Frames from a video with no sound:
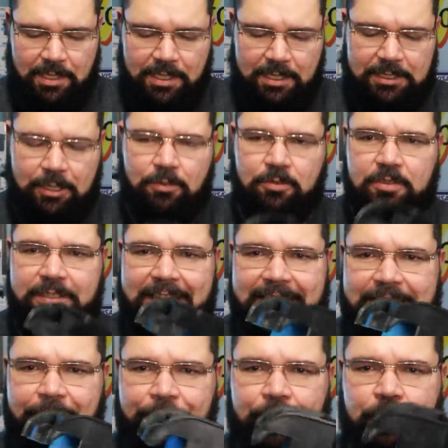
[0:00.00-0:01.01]
Então,
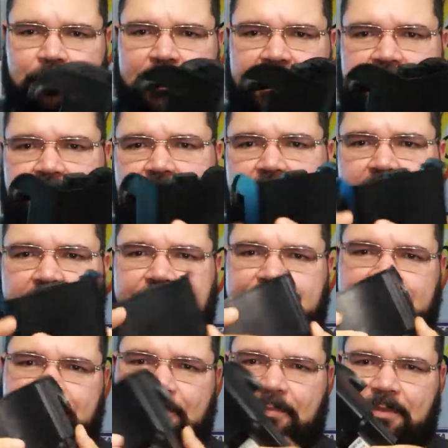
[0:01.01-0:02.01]
nesse filtro aqui, ó,
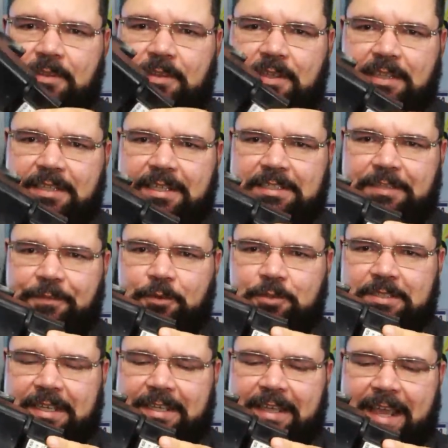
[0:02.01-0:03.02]
nesse
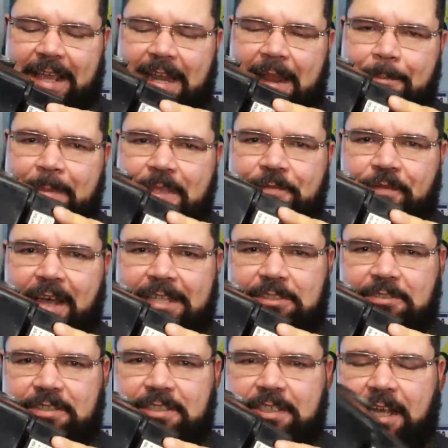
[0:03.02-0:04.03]
filtro aqui, ele é bem
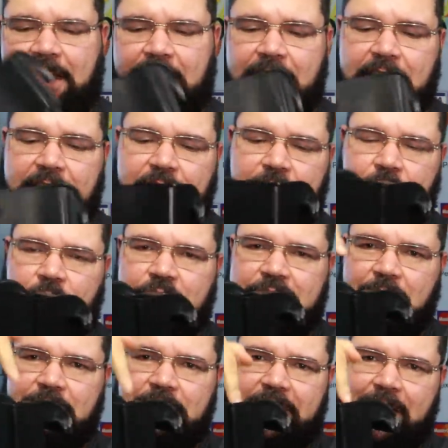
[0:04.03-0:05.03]
fácil tirar. Nós
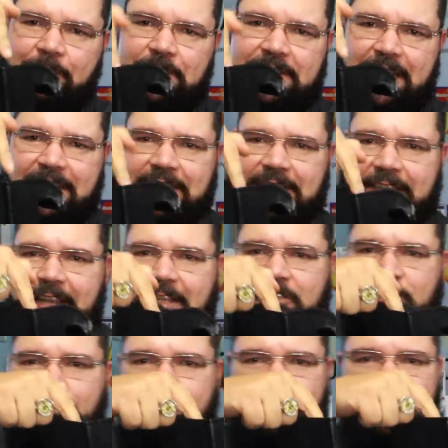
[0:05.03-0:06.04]
não temos
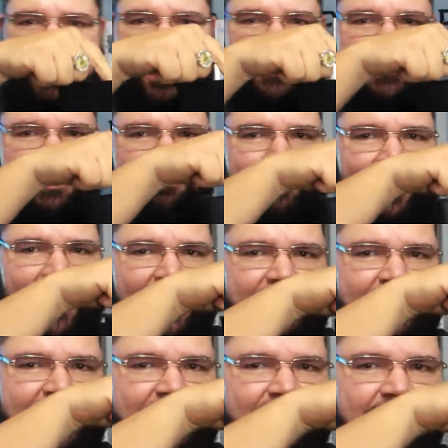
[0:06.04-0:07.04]
acesso por essa
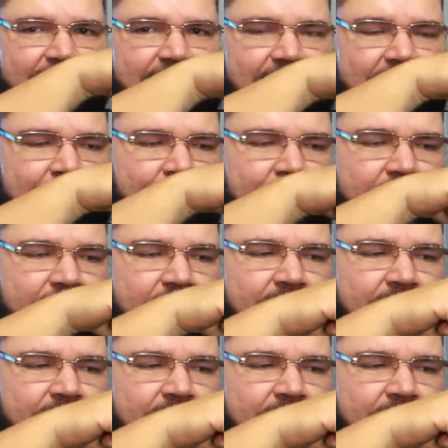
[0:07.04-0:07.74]
parte aqui de cima.